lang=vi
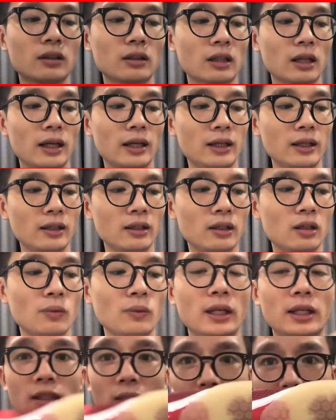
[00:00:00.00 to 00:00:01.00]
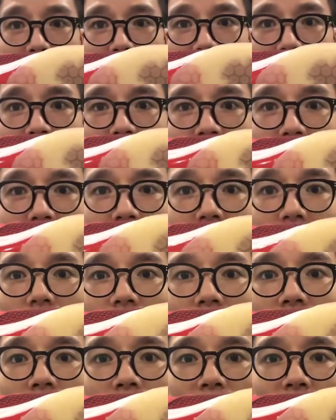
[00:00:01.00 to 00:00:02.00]
cái công nghệ giảm chấn
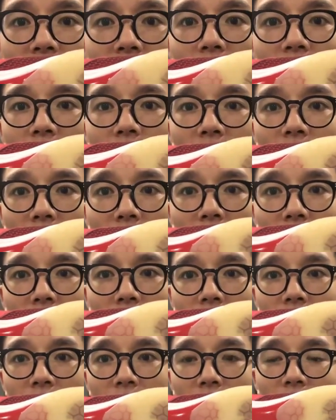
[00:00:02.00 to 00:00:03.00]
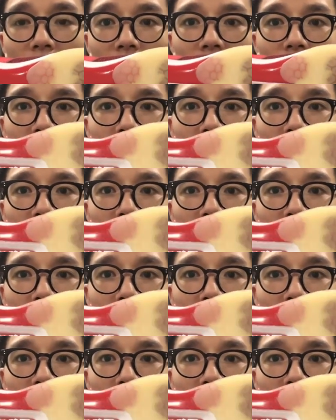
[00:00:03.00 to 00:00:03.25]
đệm ở phía trong này Đấy.